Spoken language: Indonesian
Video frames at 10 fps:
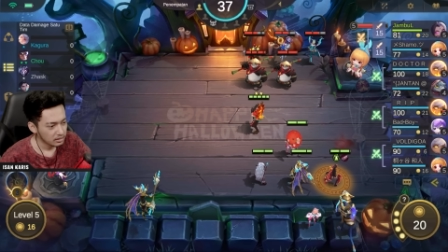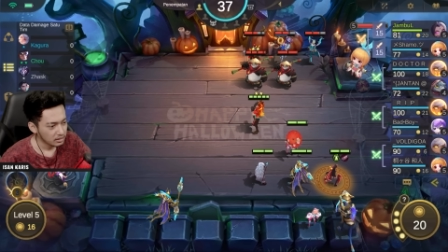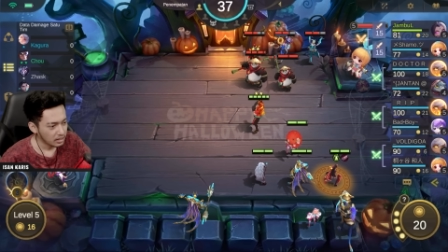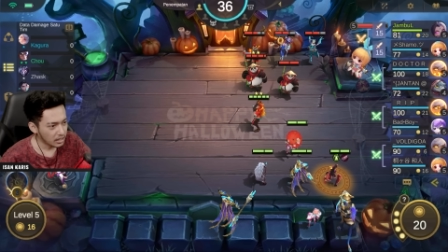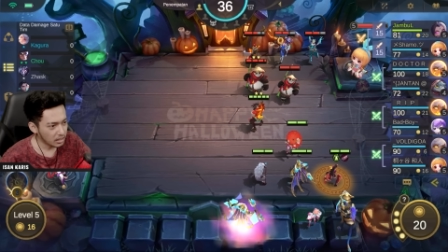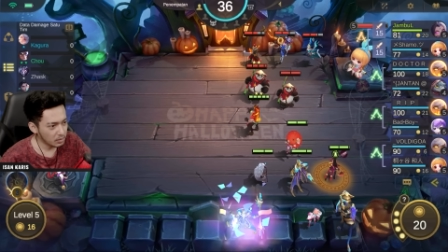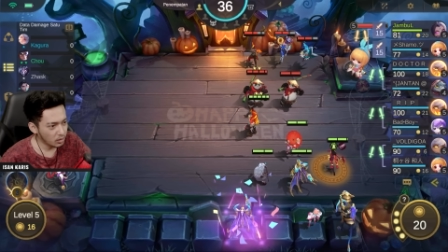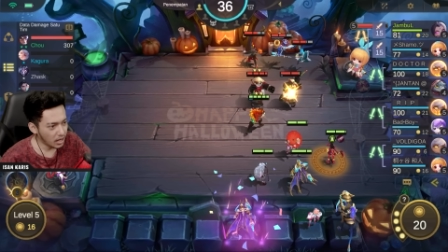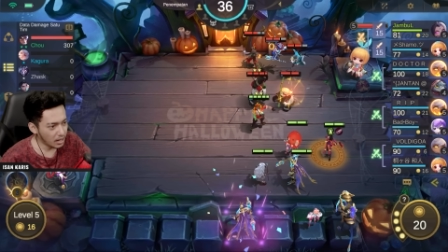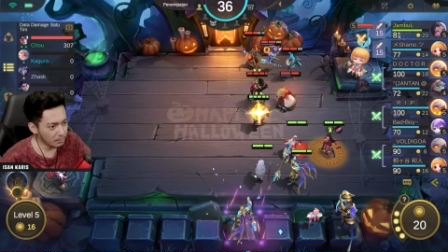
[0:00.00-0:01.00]
Alami
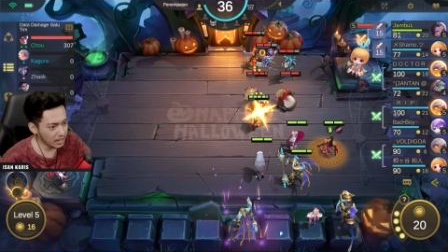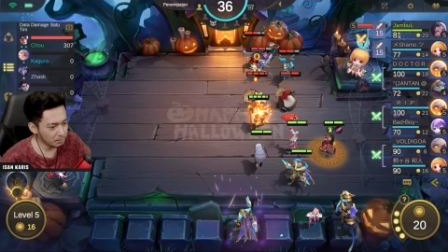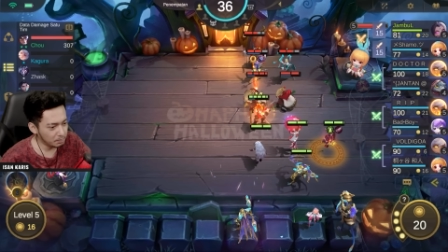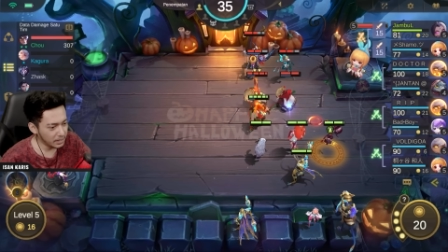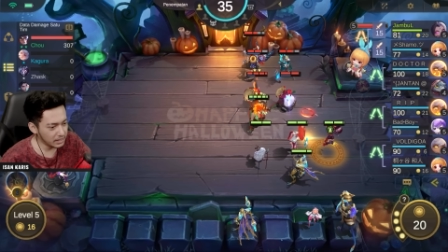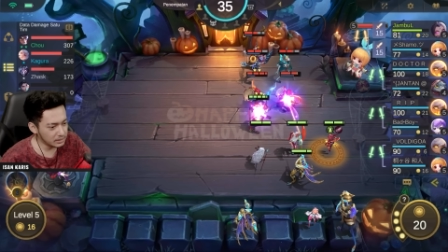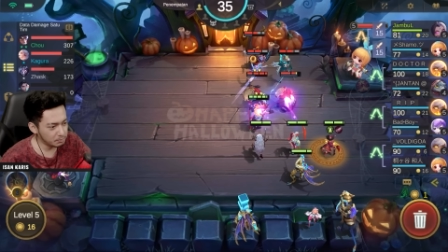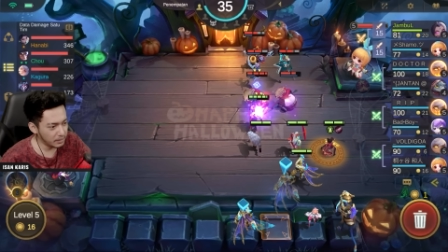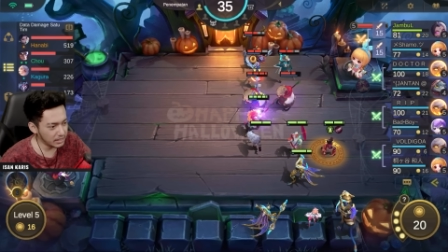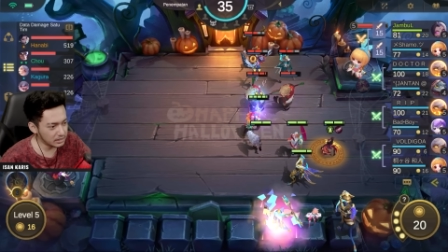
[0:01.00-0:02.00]
gua aman Please,
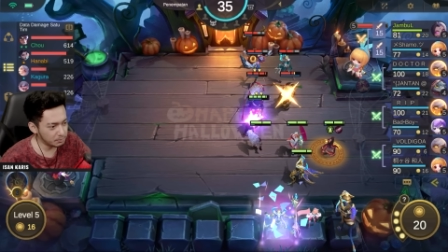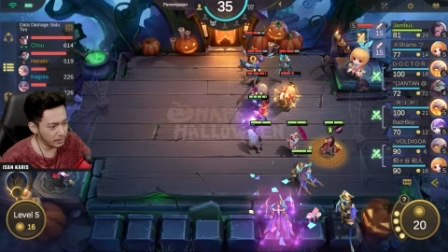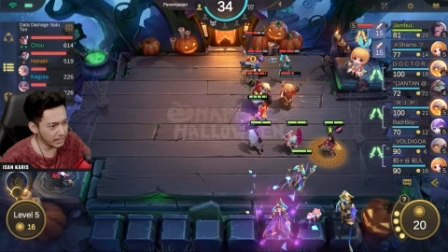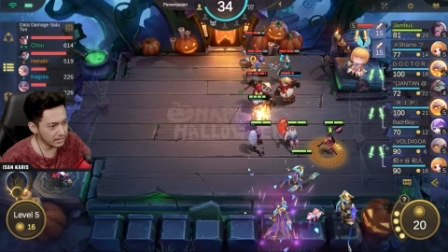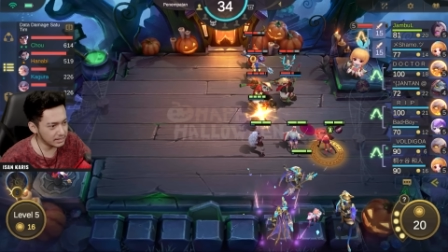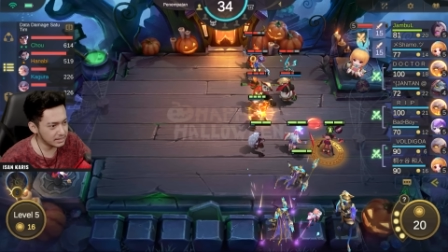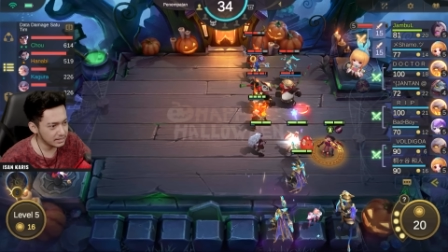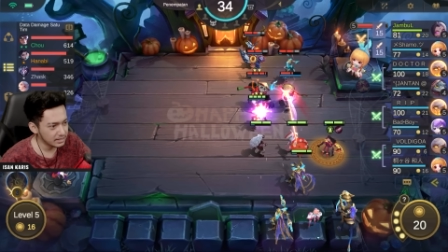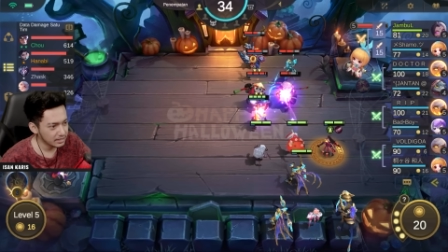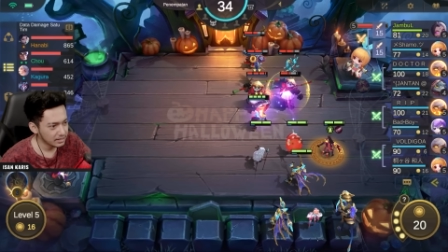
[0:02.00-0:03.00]
please,
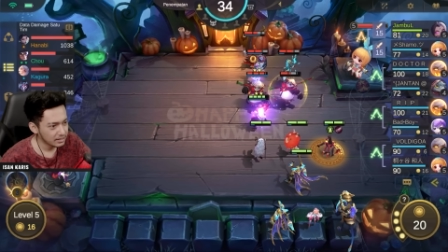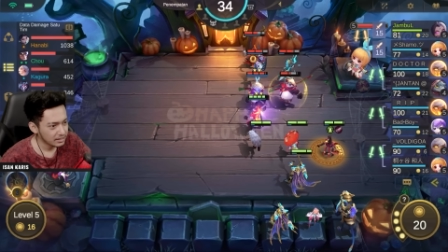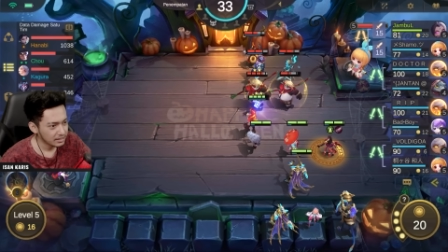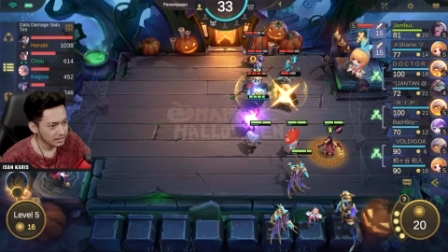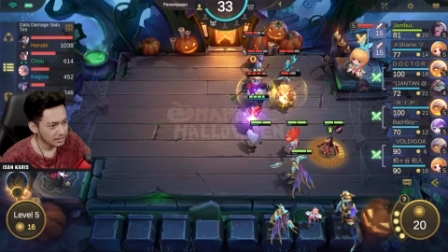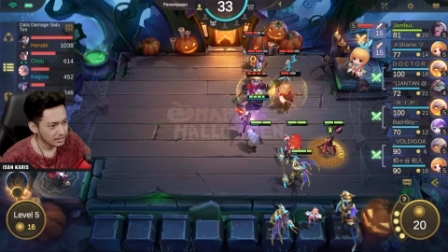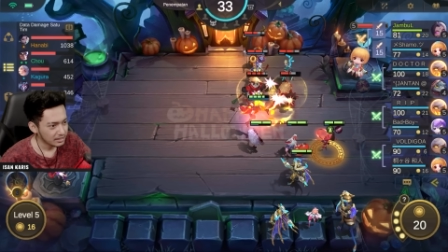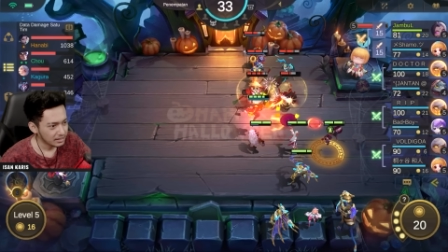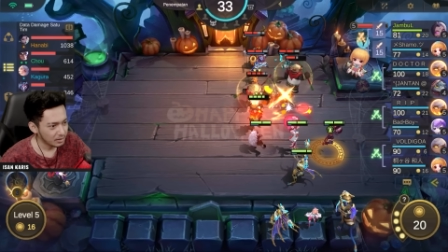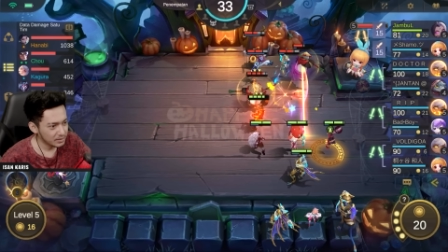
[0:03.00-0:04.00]
please
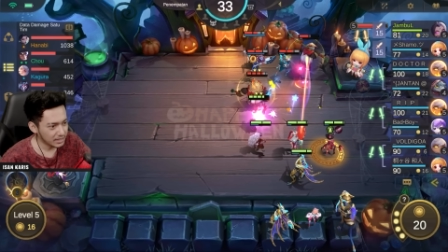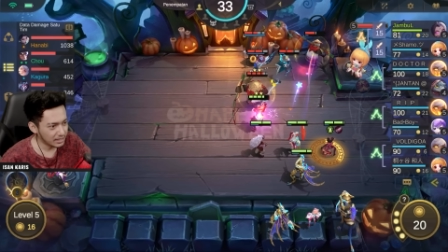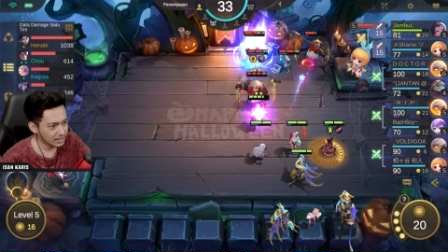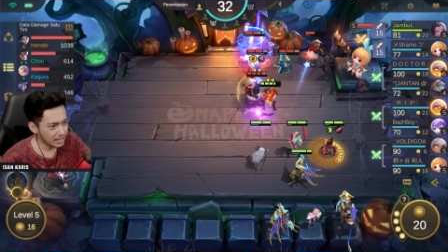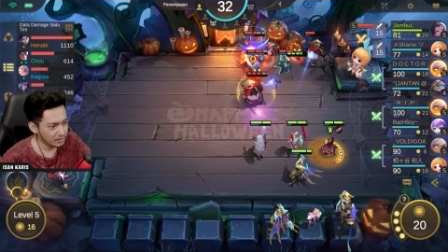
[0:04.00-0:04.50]
Gak bisa kena tarik